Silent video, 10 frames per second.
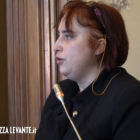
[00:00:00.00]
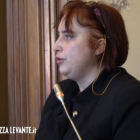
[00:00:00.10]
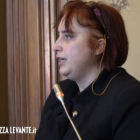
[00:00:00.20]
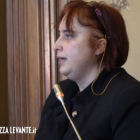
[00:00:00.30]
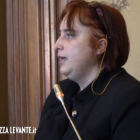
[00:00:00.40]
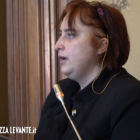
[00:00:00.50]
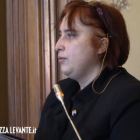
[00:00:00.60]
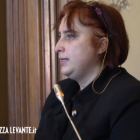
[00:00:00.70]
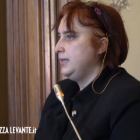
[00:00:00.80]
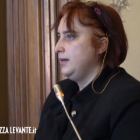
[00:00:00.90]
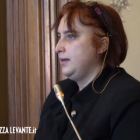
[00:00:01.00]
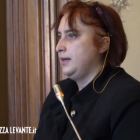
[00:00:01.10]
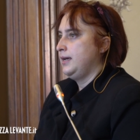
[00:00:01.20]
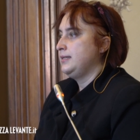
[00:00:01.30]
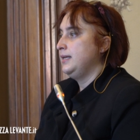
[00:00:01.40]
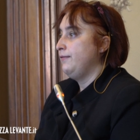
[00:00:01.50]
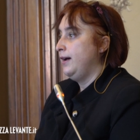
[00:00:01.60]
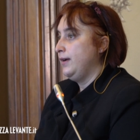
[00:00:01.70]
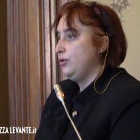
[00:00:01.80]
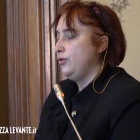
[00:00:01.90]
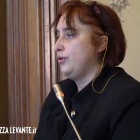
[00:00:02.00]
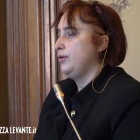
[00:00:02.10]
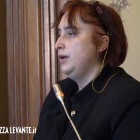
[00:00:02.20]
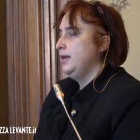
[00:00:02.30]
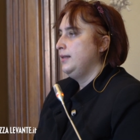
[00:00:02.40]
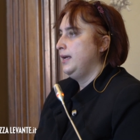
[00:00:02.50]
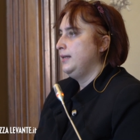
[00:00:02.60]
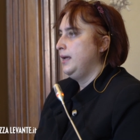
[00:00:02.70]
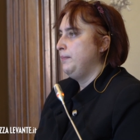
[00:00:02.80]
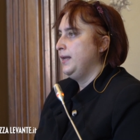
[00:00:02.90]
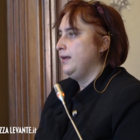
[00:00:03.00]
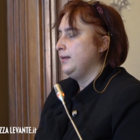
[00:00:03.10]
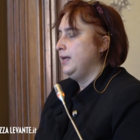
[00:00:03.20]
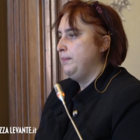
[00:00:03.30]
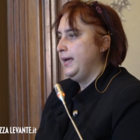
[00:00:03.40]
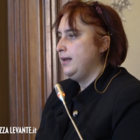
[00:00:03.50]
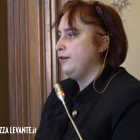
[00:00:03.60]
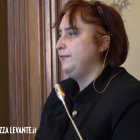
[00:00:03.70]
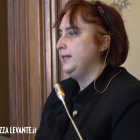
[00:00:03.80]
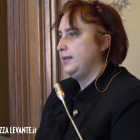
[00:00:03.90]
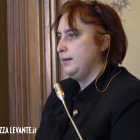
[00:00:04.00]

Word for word: stato naturale pensare a, un suo, eh, così, a, una sua